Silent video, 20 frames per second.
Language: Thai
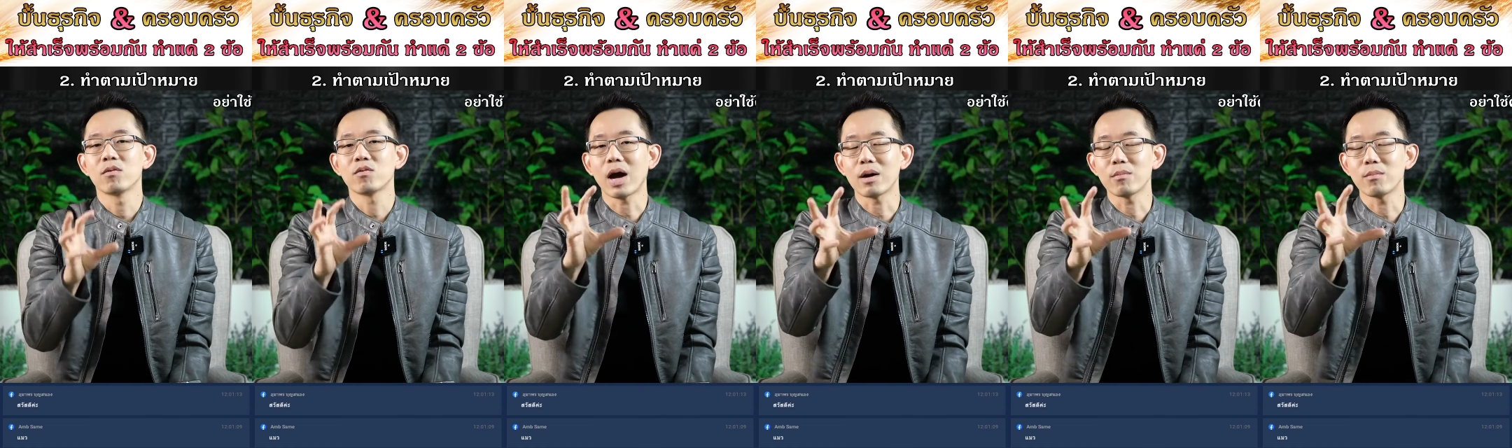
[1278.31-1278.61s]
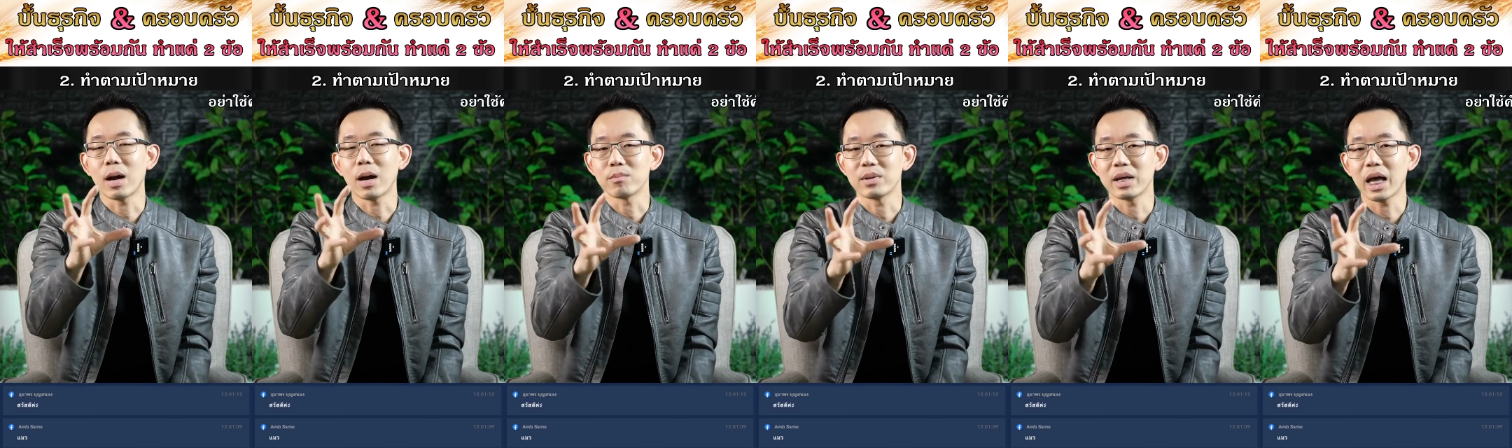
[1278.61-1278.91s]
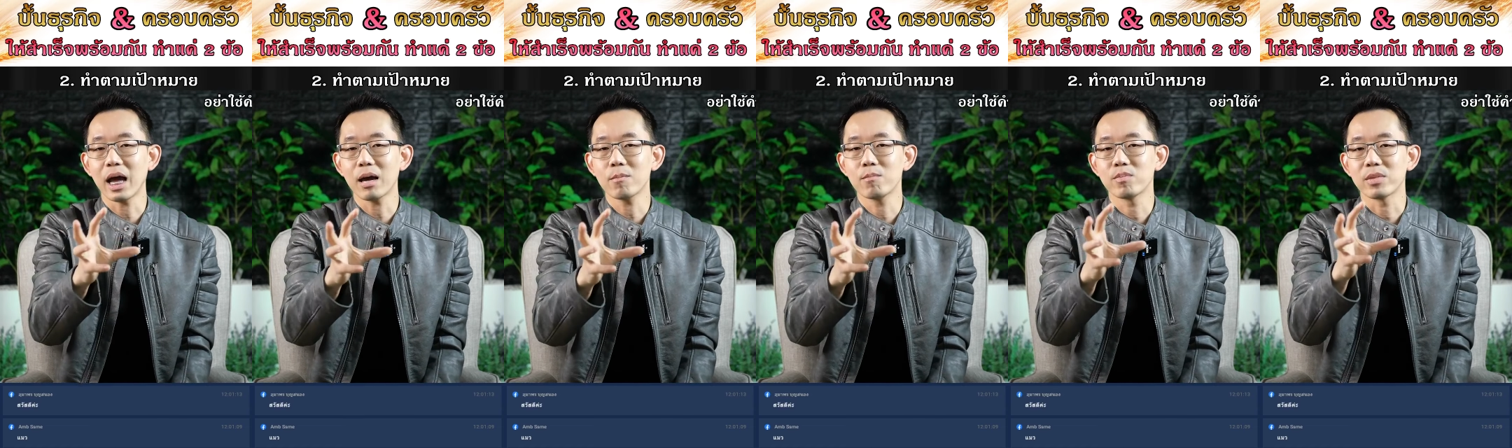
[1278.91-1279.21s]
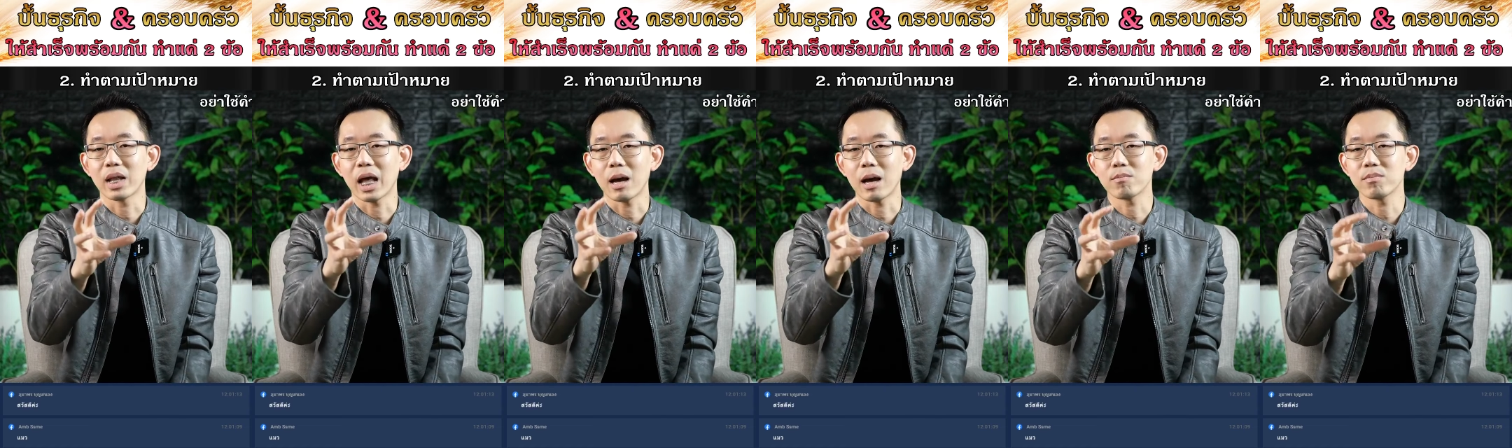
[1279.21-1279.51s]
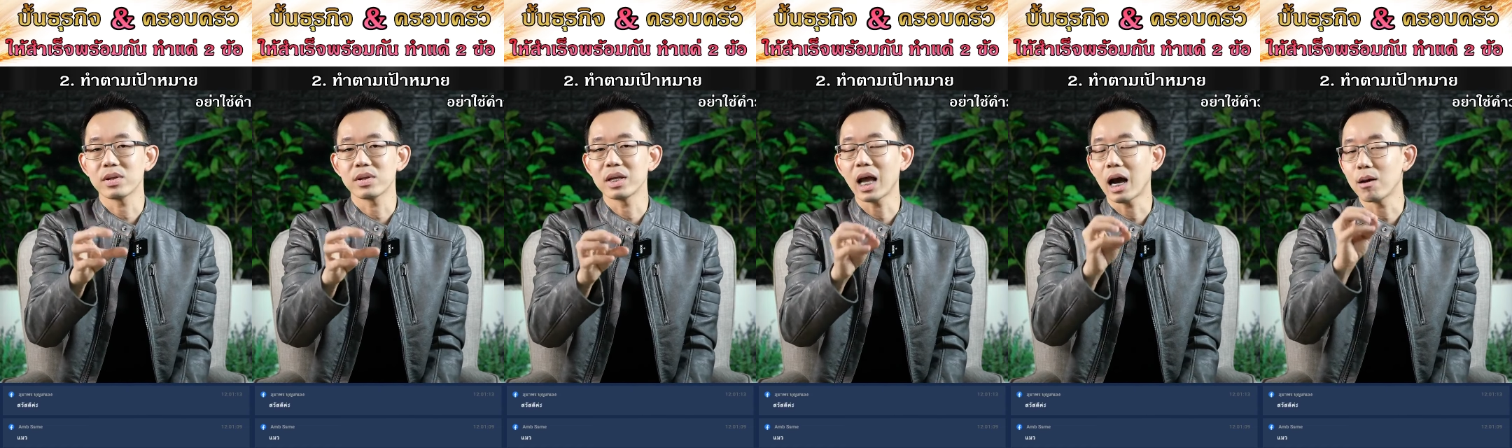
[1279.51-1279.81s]
ฟังแบบนี้นะครับ
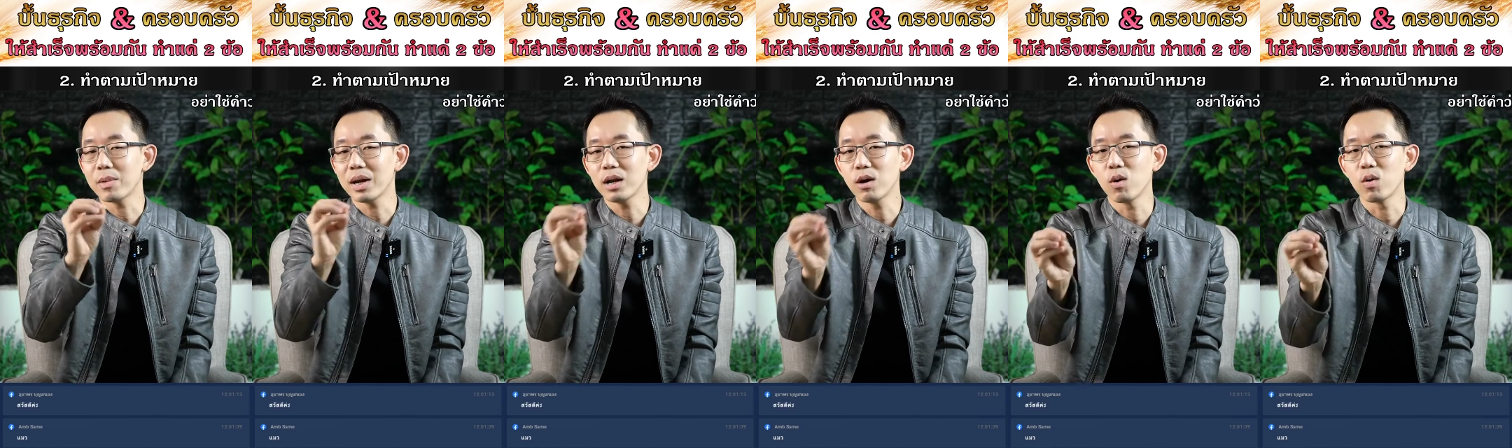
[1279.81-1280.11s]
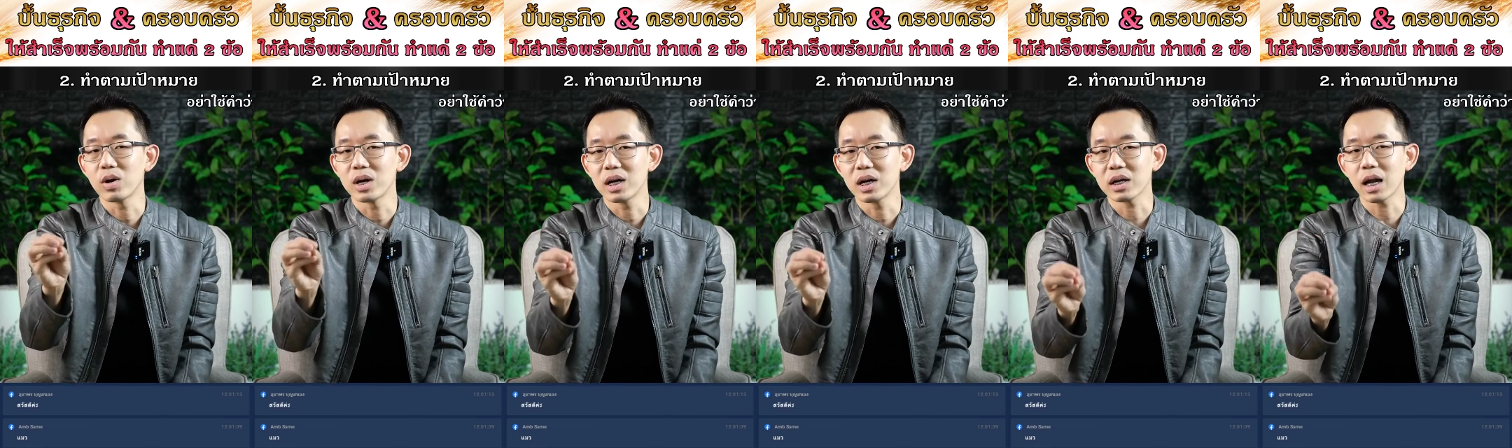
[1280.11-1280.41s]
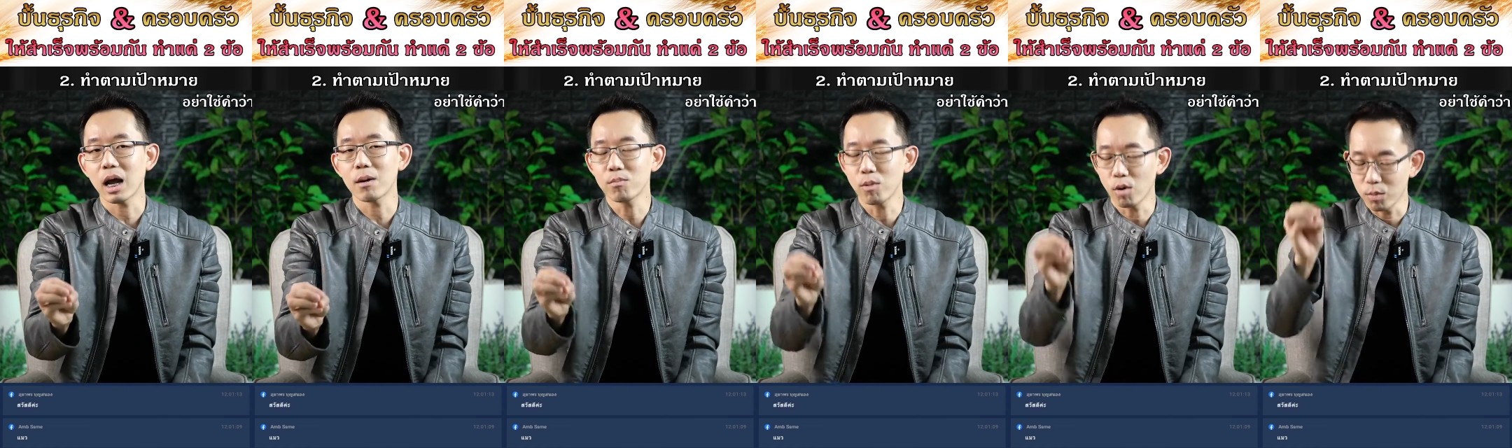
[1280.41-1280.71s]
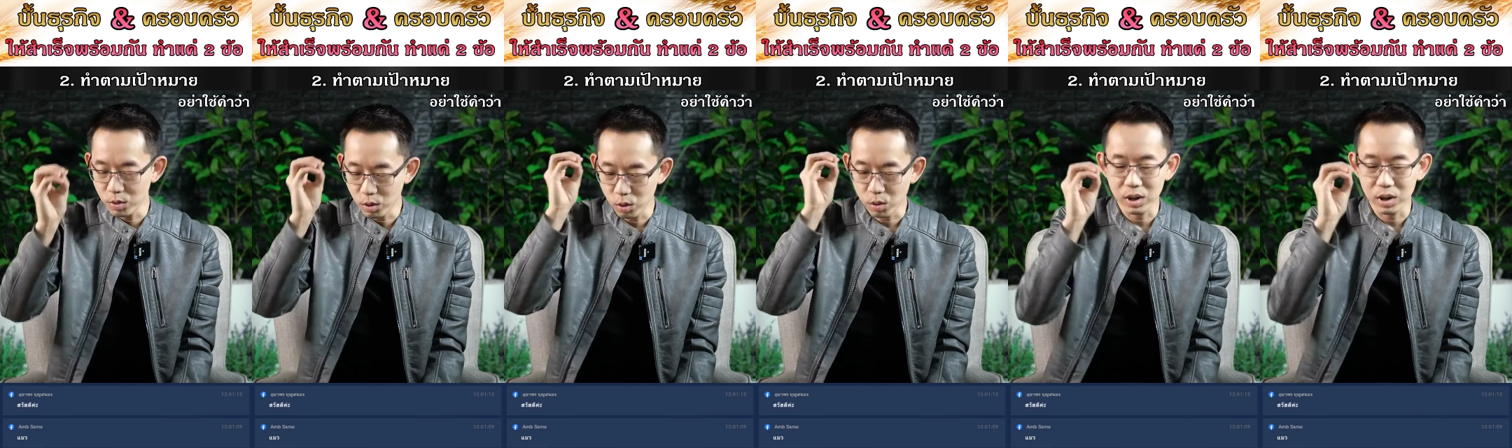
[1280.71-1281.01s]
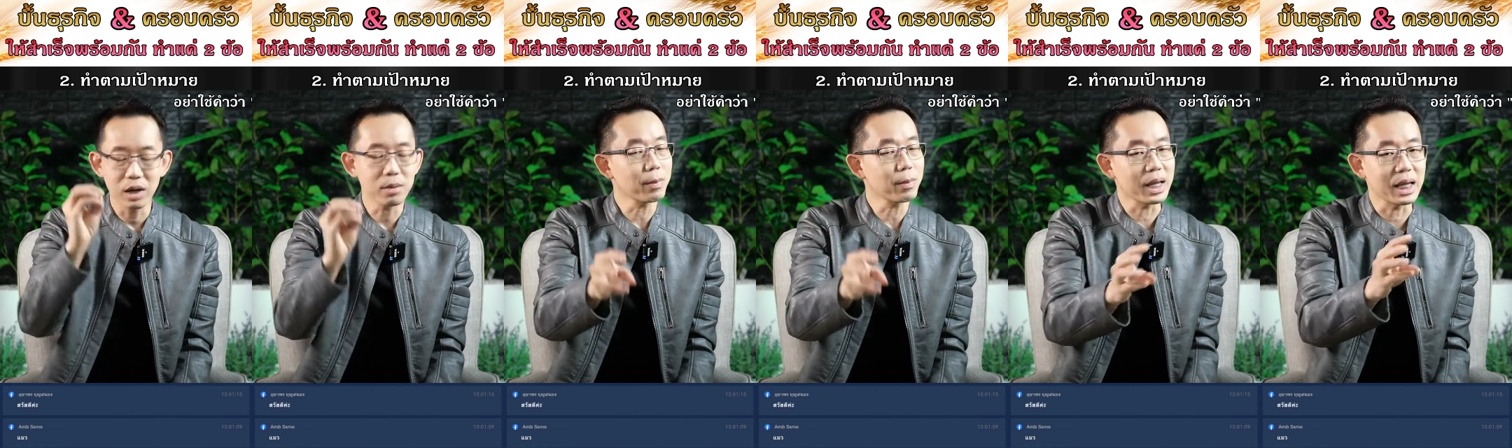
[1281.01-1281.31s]
ยังไม่ลงลึกนะครับผมลง
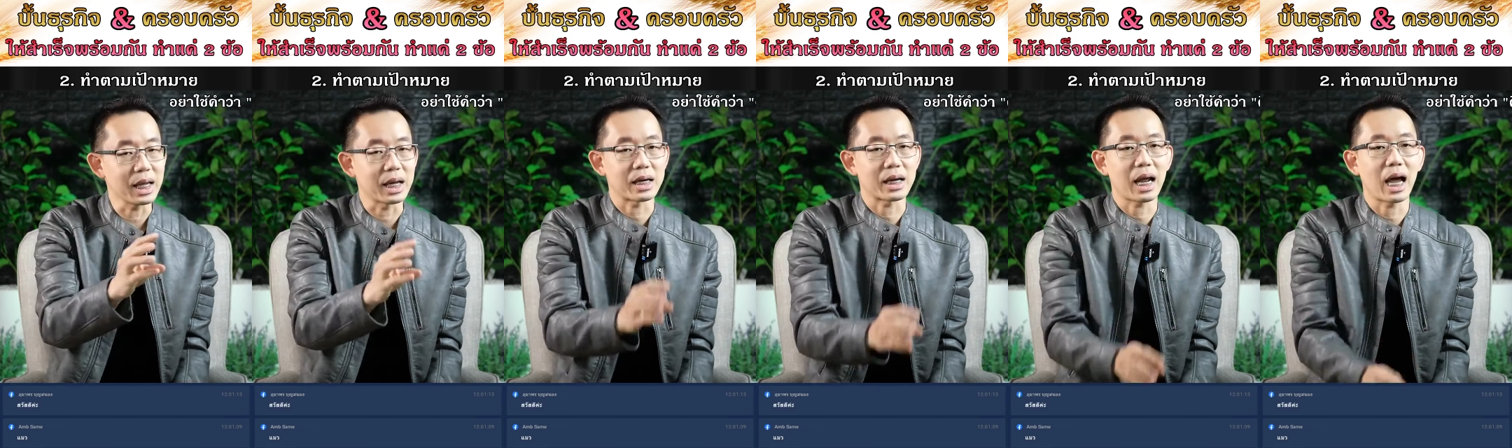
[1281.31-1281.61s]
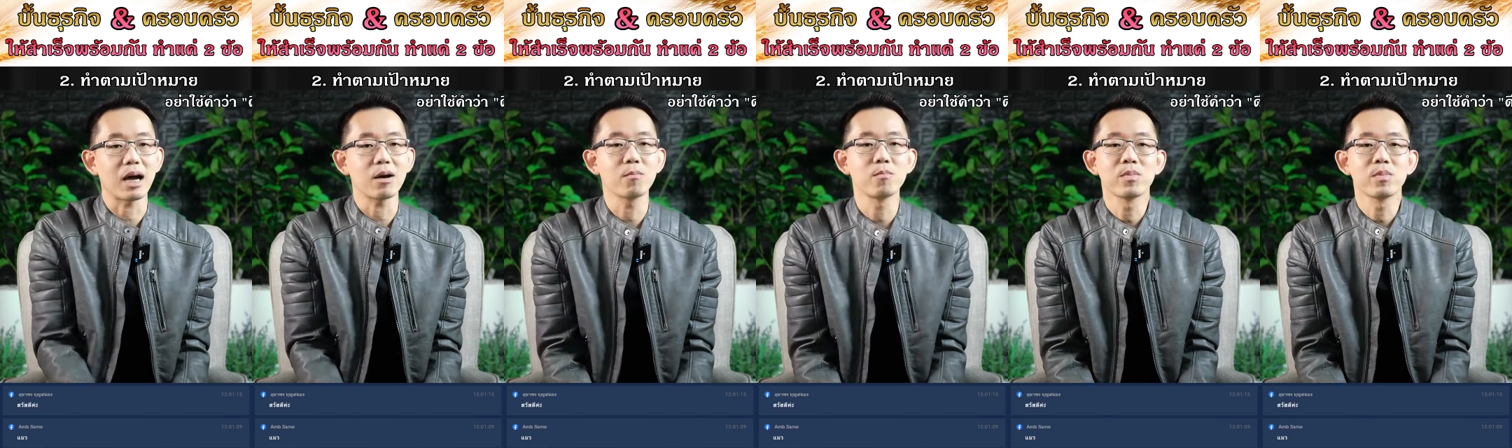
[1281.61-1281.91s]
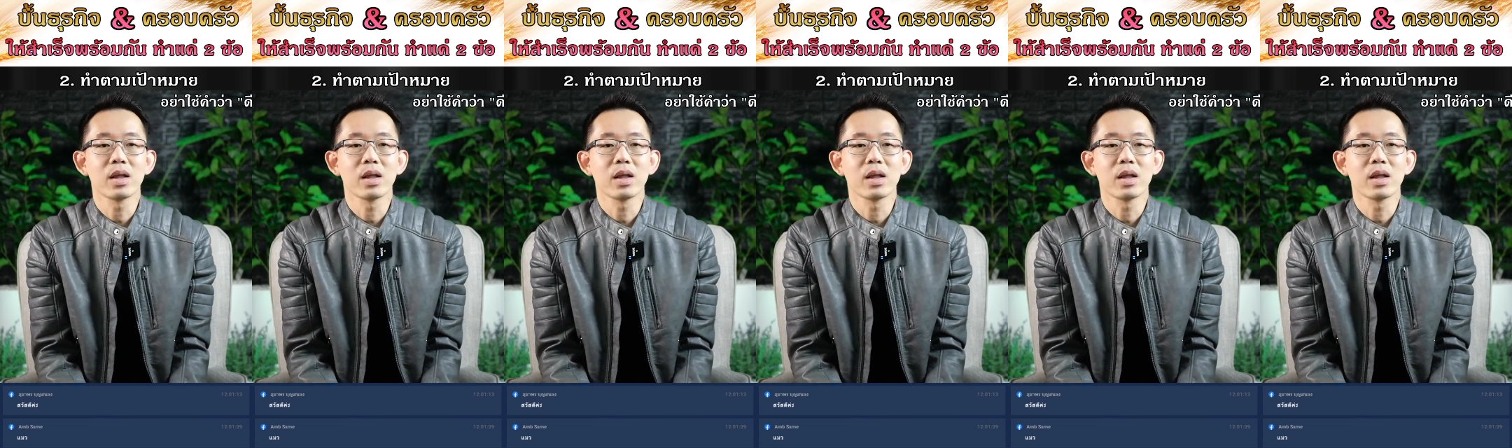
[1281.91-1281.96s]
ลึกไปอีกนะ